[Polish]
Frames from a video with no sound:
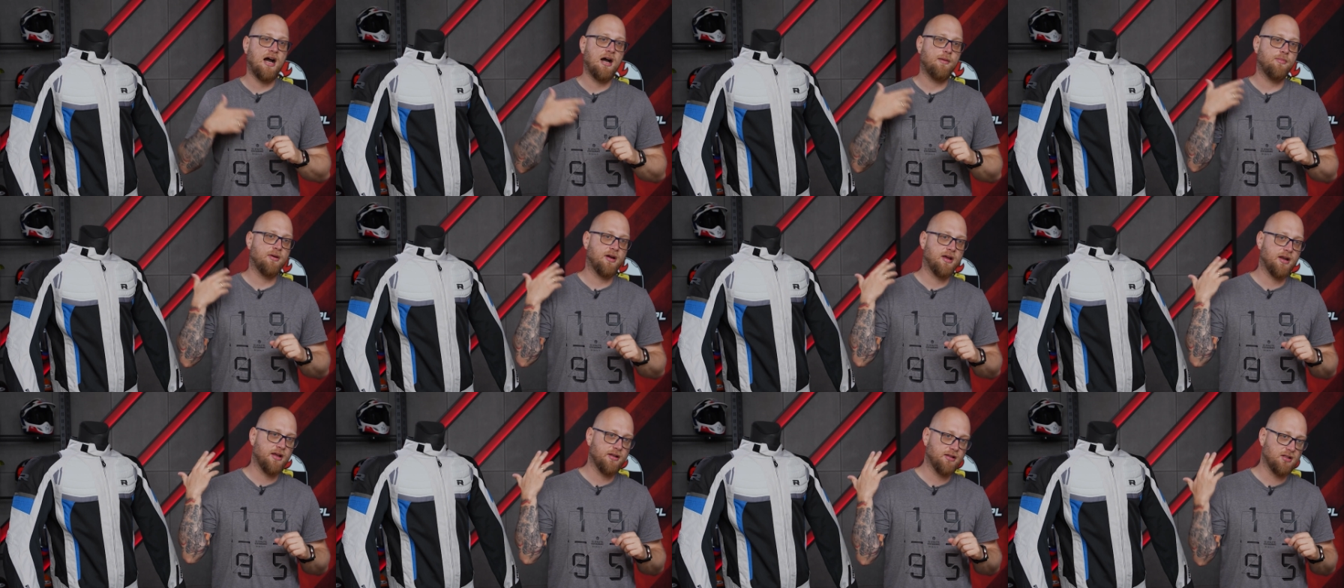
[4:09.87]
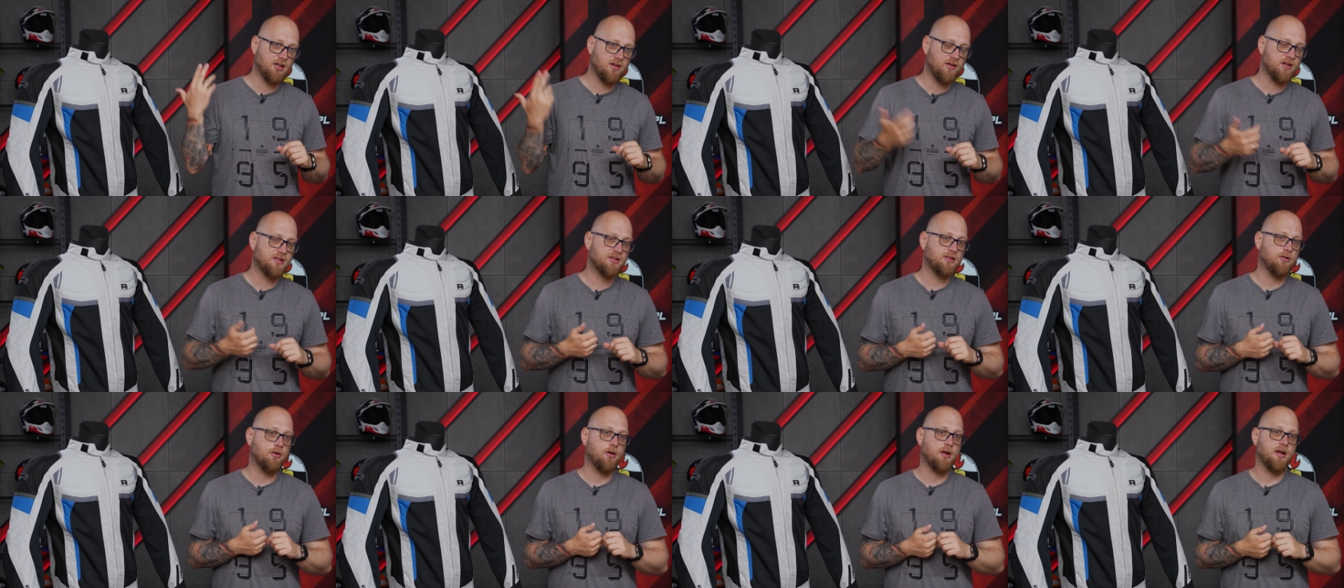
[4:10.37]

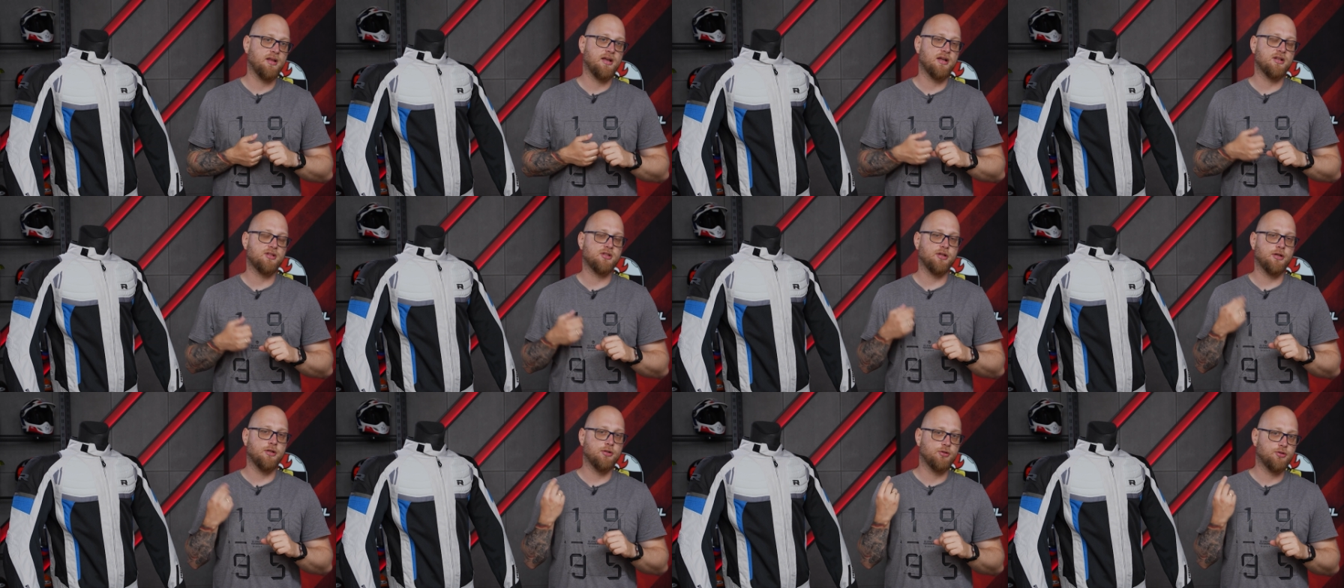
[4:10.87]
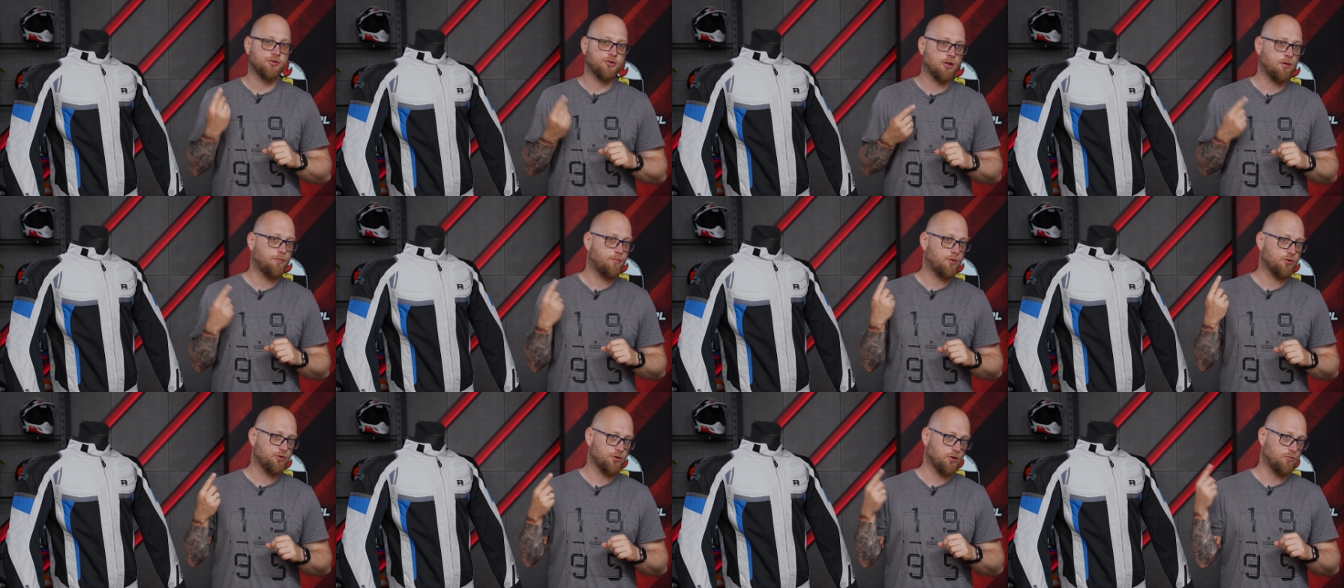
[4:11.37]
upgrade'ować te ochraniacze
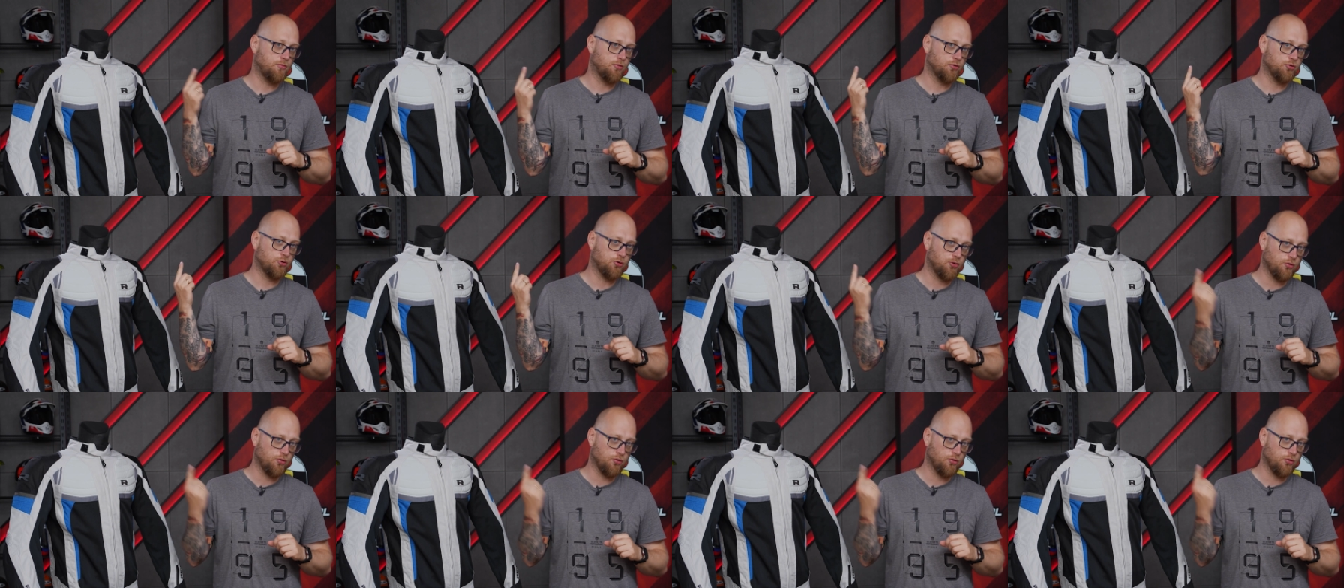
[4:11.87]
do poziomu